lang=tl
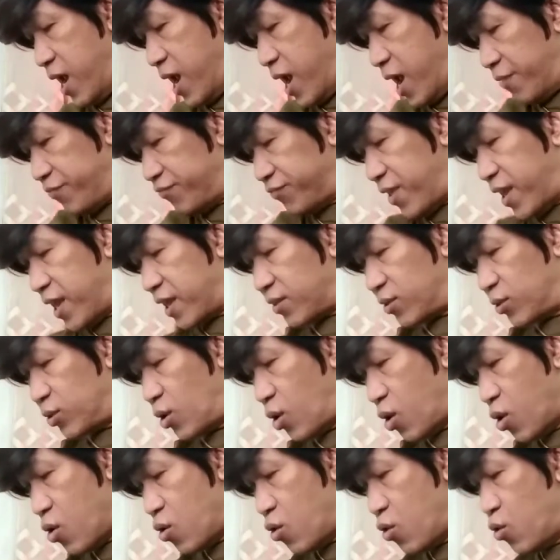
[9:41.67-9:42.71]
And take
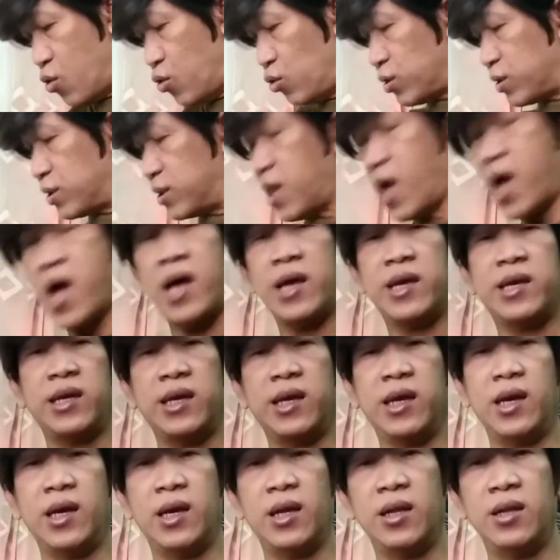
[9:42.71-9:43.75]
note
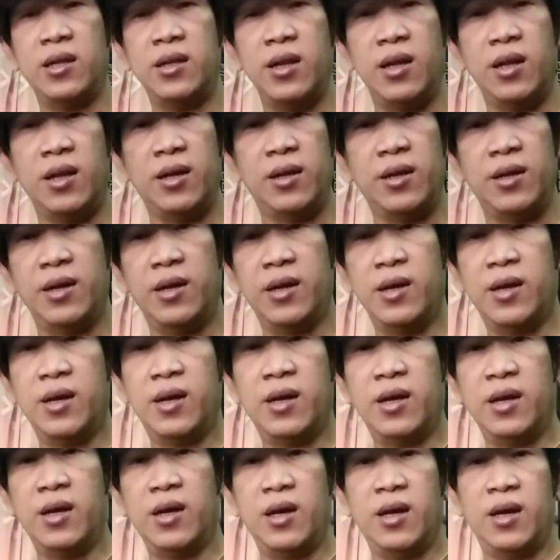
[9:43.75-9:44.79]
dahil
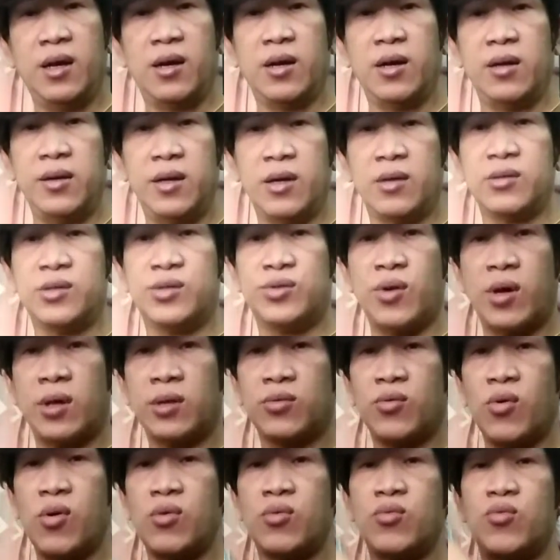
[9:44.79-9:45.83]

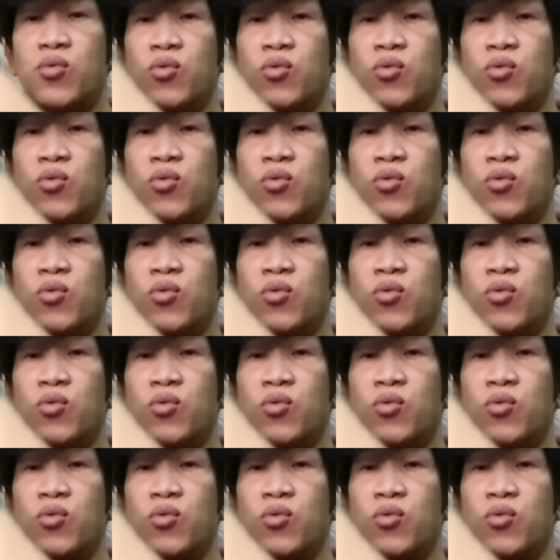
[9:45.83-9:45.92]
nagustuhan kong